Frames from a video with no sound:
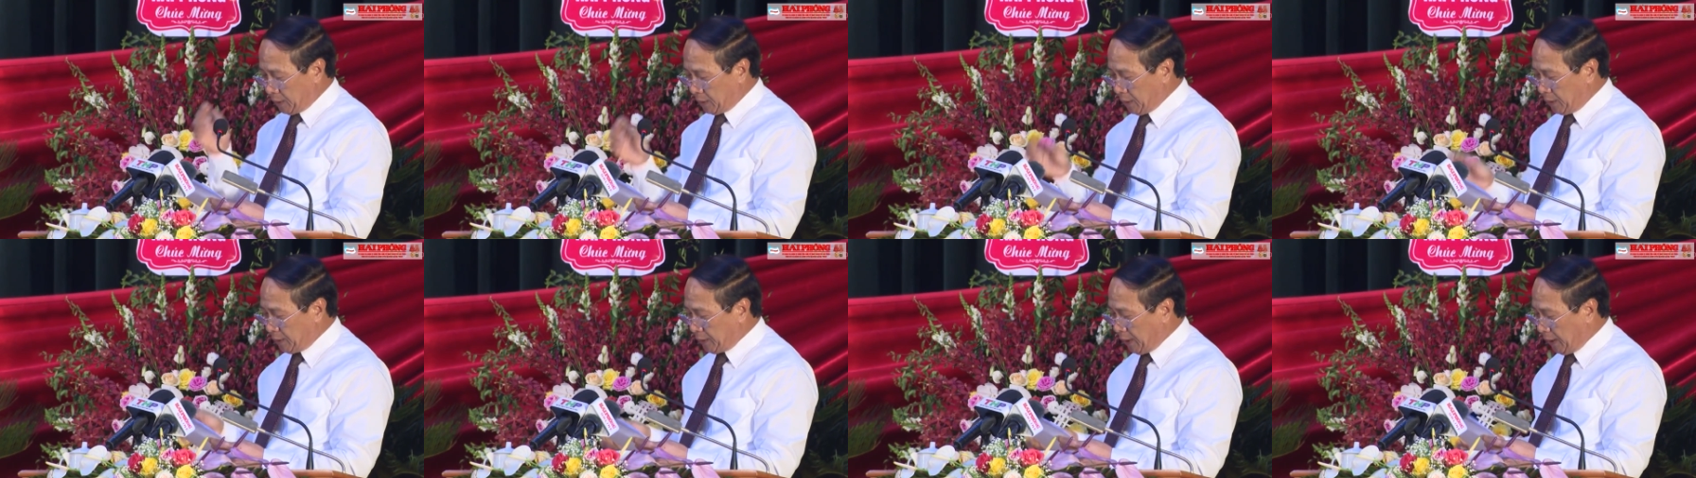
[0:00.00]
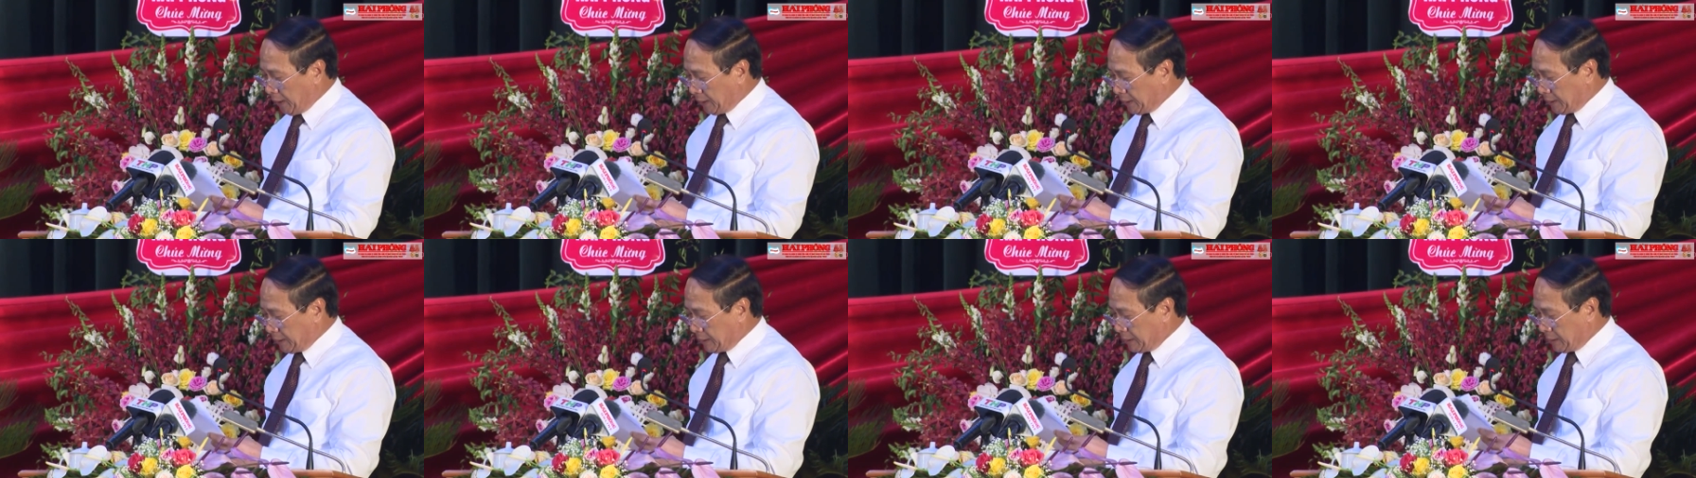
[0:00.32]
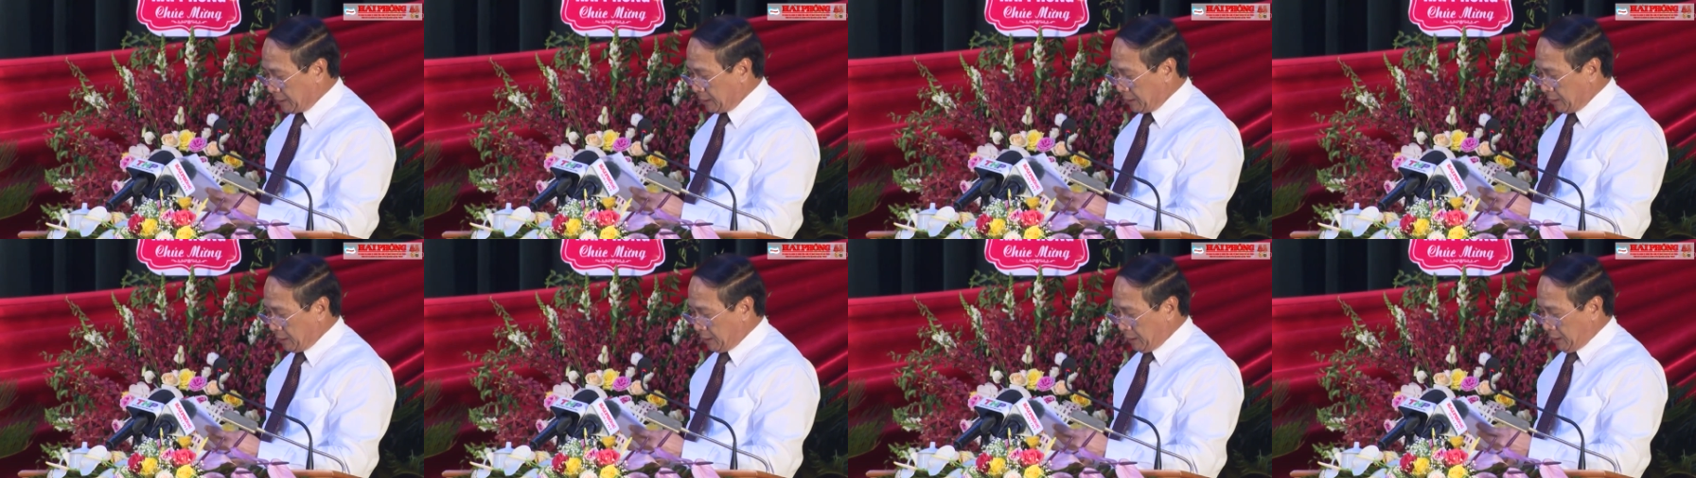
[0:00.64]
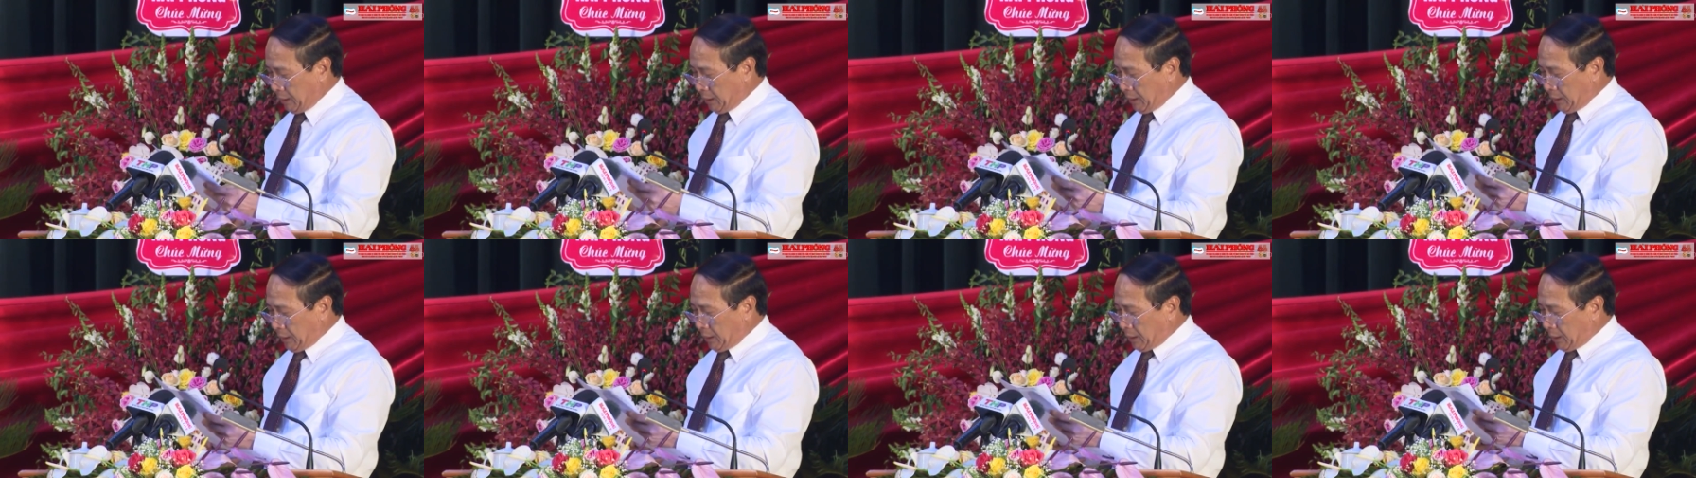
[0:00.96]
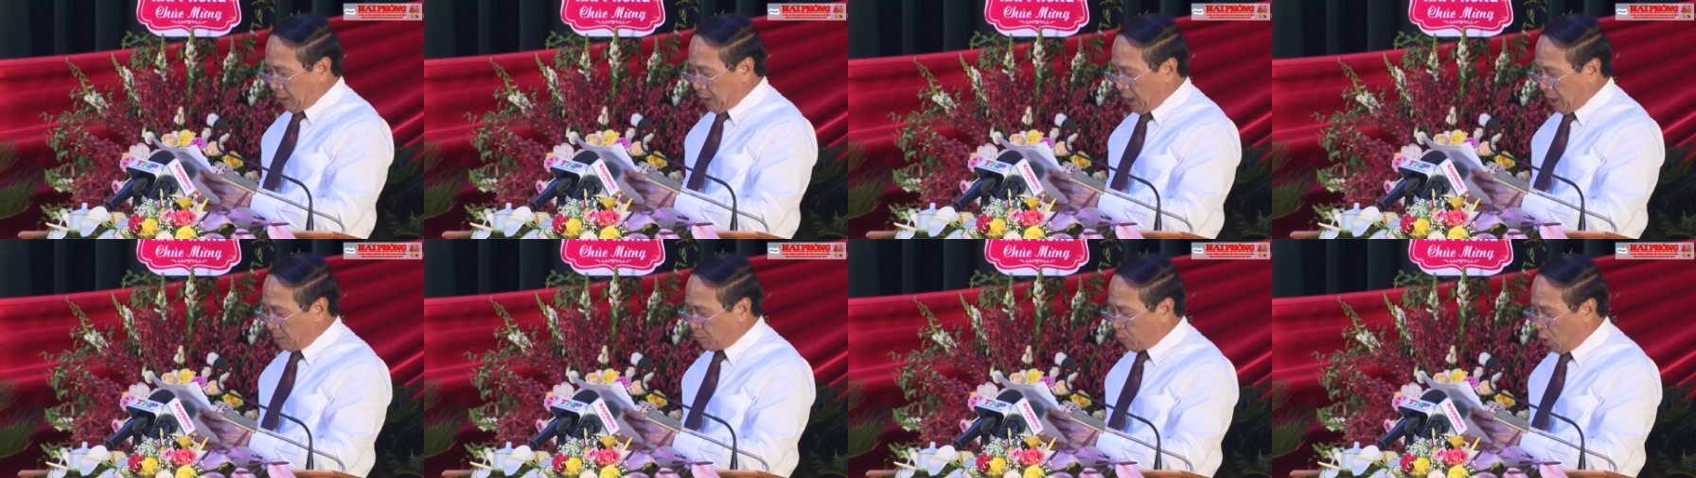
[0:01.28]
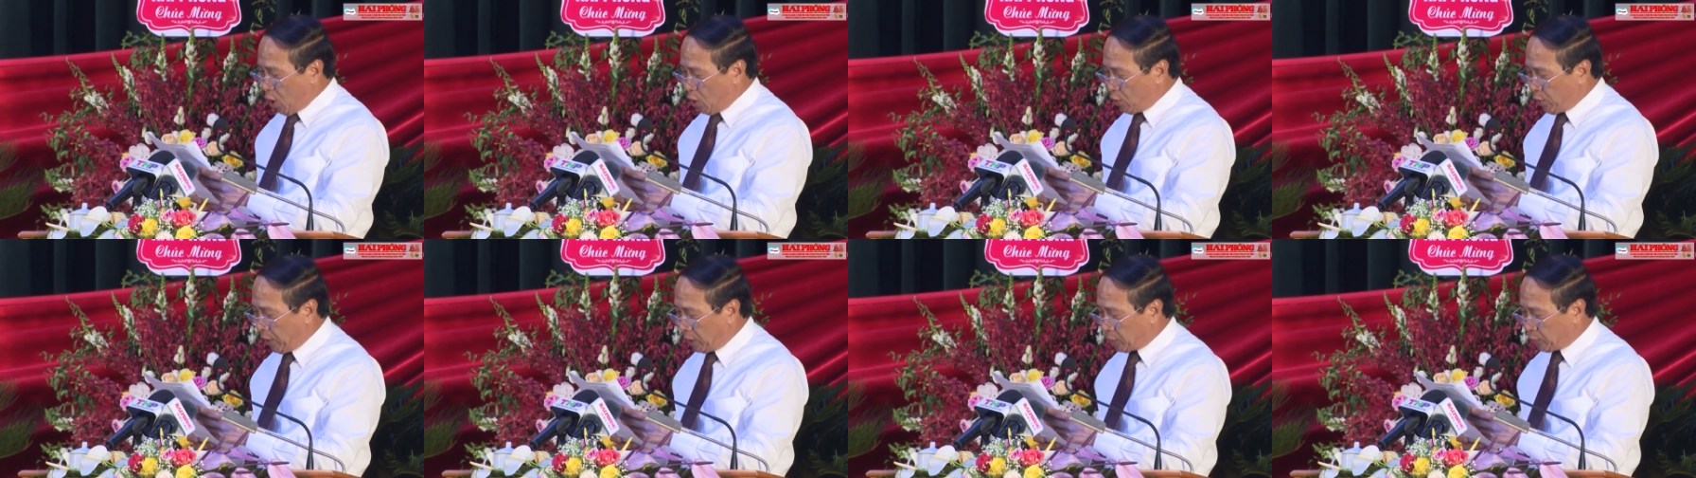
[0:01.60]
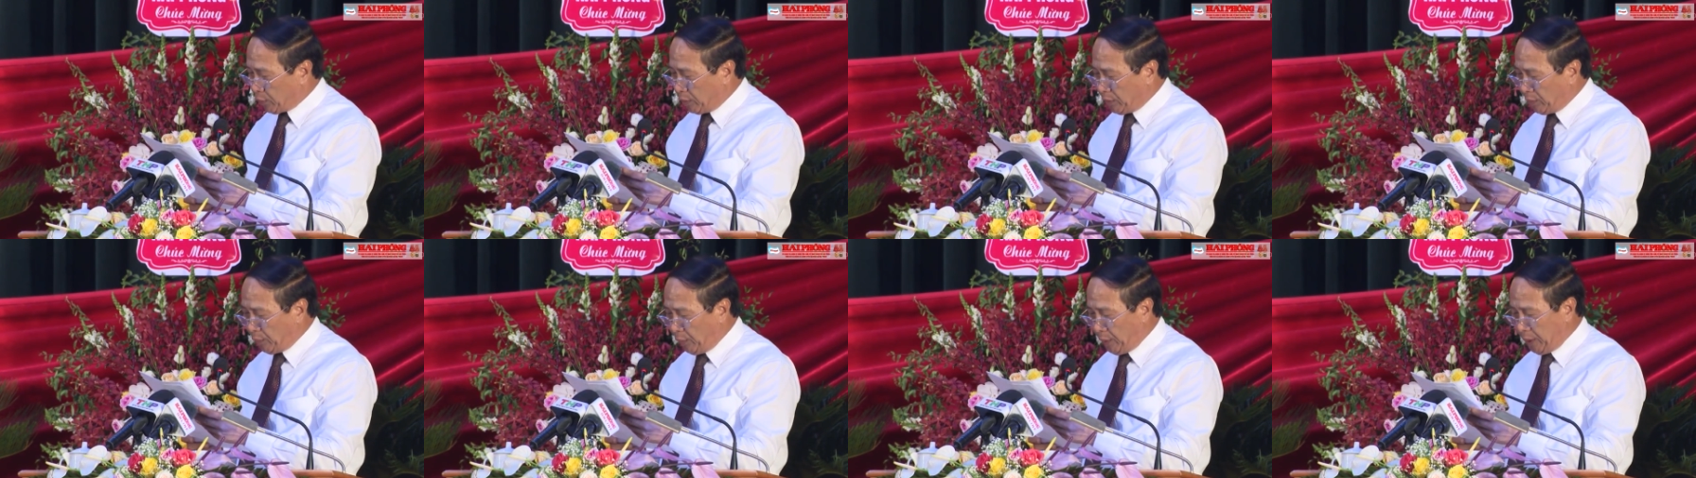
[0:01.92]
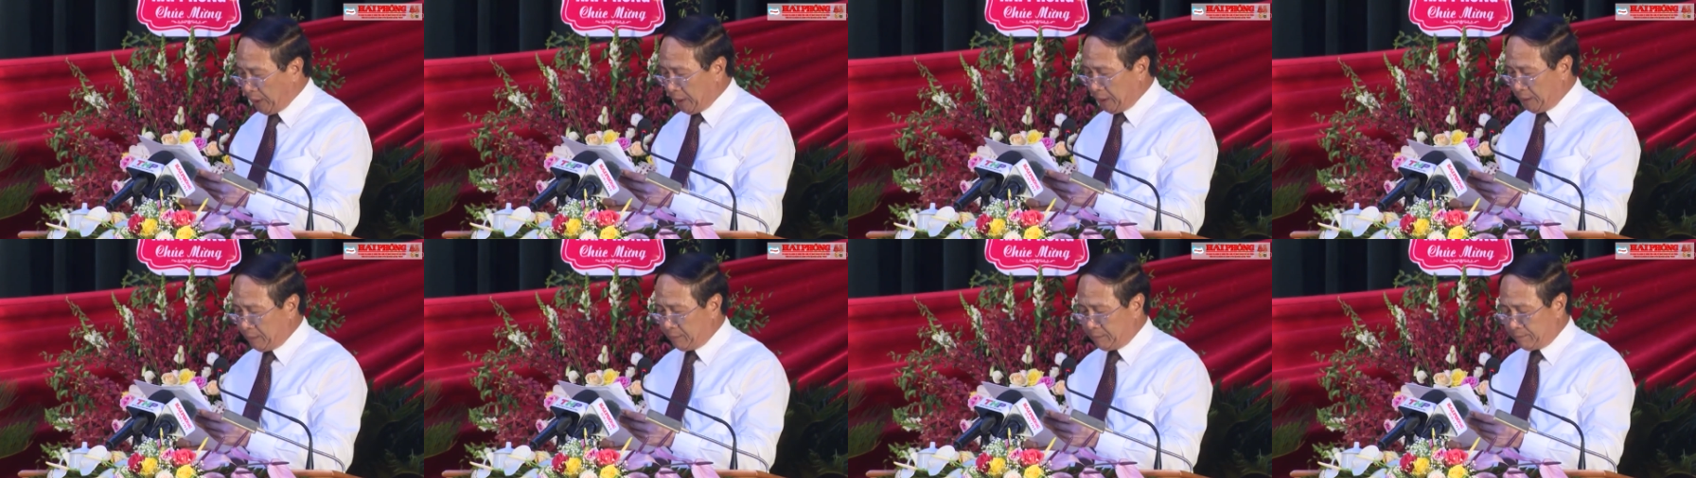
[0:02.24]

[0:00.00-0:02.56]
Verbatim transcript: Thứ nhất, Đảng bộ huyện Kiến Thụy